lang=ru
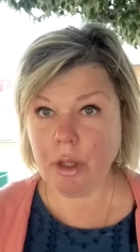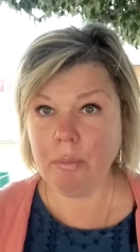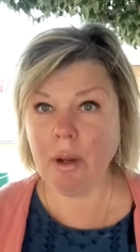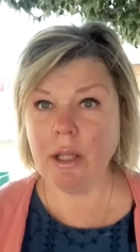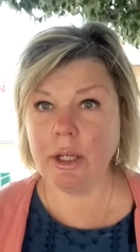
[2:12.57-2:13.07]

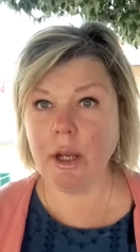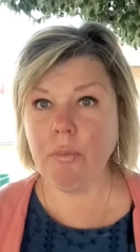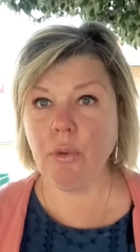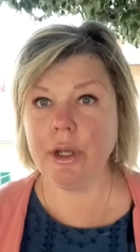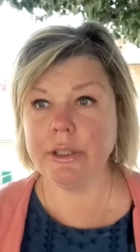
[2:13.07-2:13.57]
мало
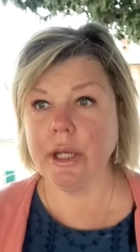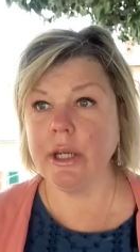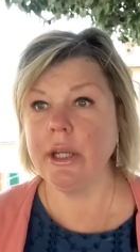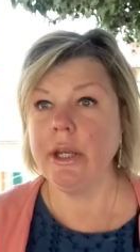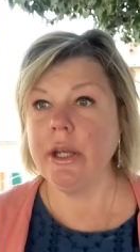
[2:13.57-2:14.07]
кому, когда
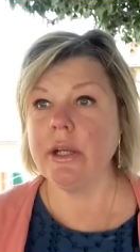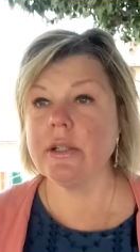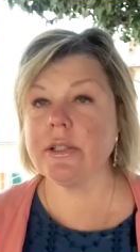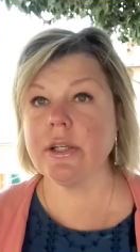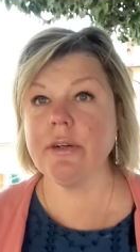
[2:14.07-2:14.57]

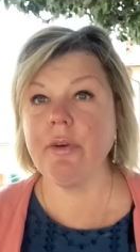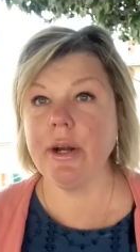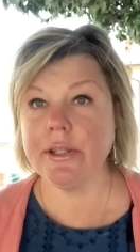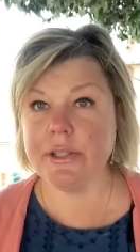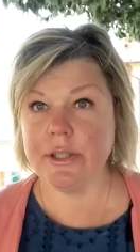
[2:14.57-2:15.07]

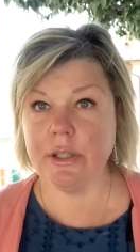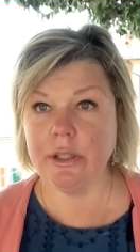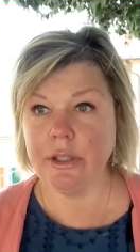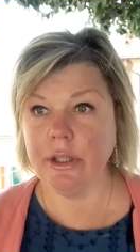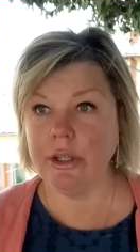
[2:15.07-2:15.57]
закрывались
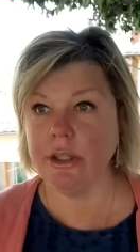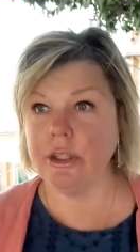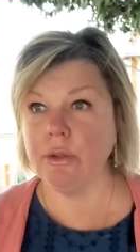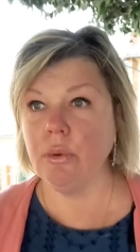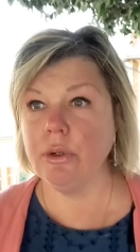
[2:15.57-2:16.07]
целые
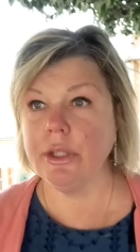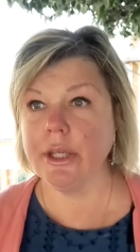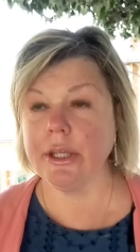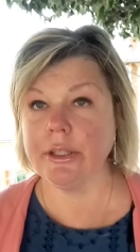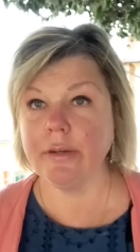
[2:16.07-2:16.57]
регионы,
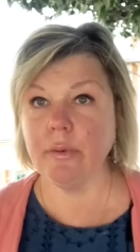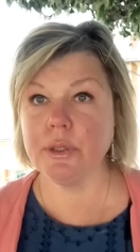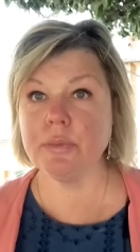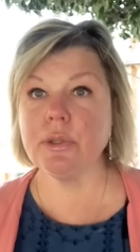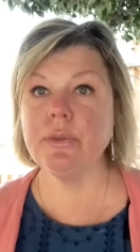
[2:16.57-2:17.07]
когда, в
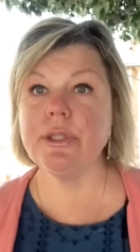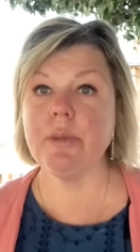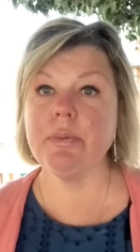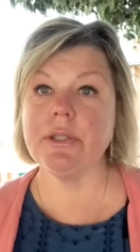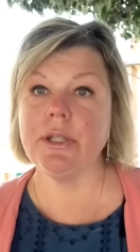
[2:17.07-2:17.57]
общем-то,
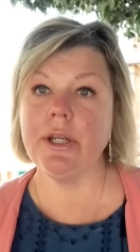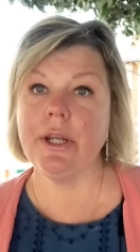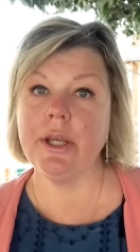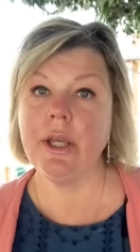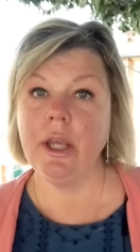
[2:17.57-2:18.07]
людей
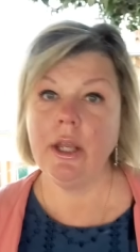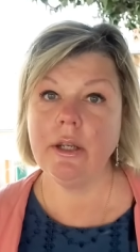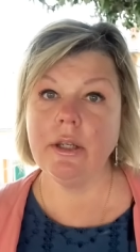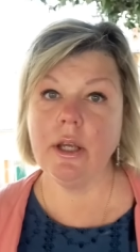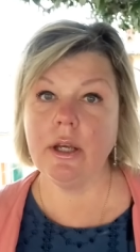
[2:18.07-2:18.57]
поделили
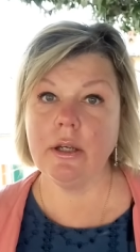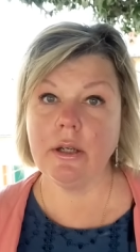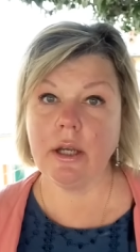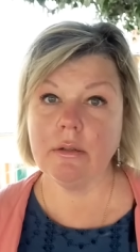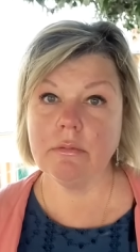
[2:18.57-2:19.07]
на
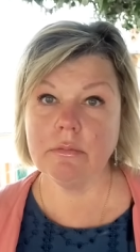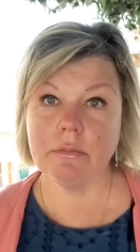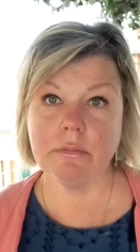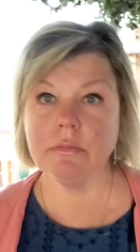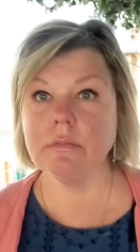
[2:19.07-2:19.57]

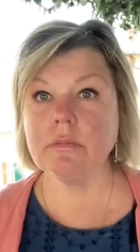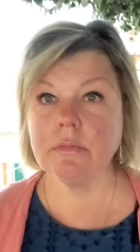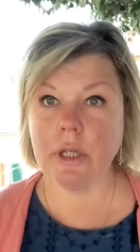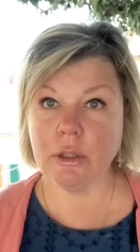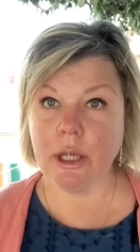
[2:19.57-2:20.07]

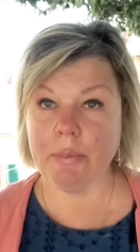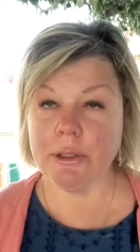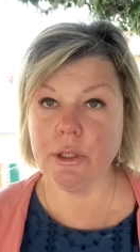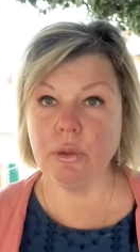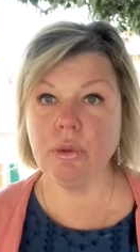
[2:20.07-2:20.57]

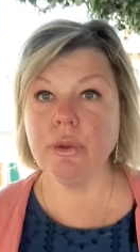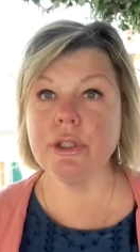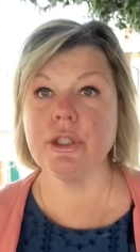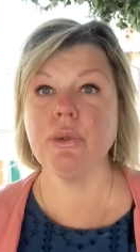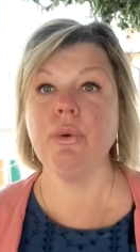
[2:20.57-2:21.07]
определенную
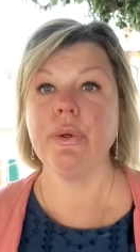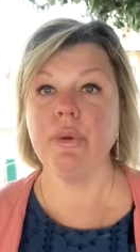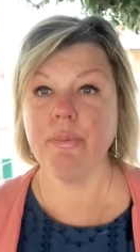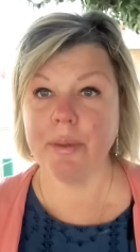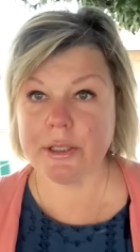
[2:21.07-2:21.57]

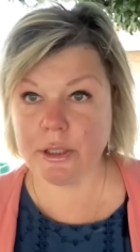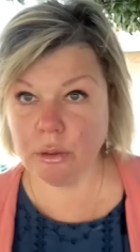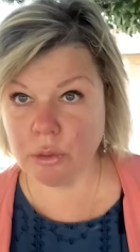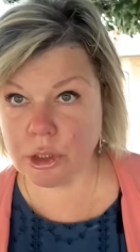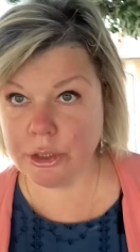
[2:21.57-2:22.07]
категорию
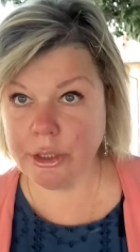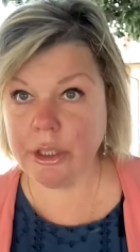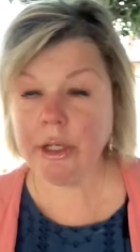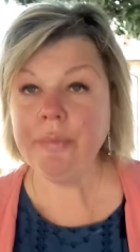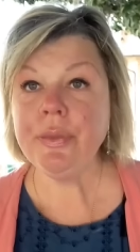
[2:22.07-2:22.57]

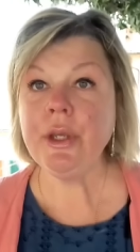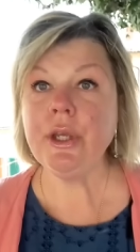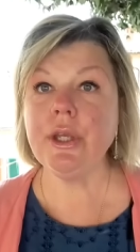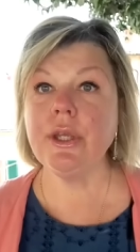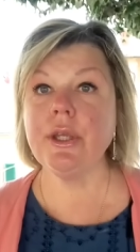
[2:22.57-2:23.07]
послушных
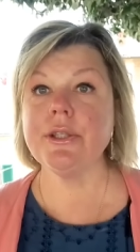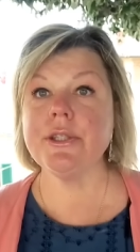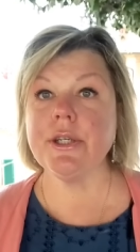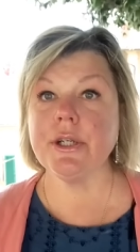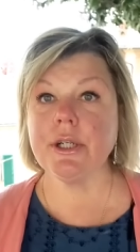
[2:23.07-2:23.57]
и
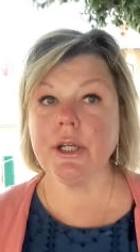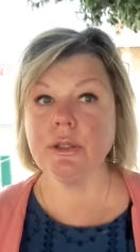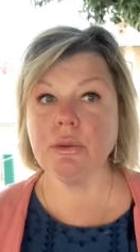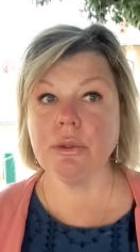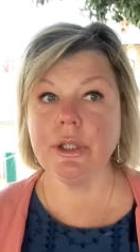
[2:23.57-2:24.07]
тех,
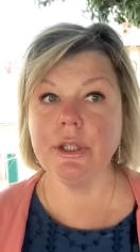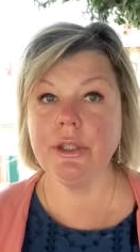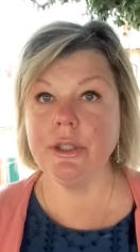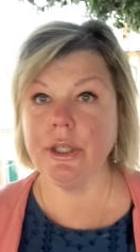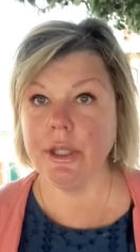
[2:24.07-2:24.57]
которые
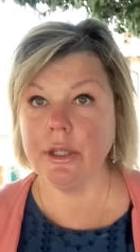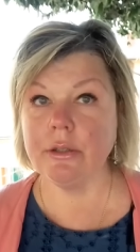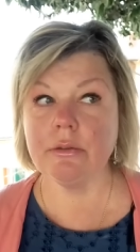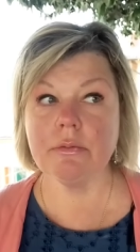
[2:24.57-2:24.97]
не,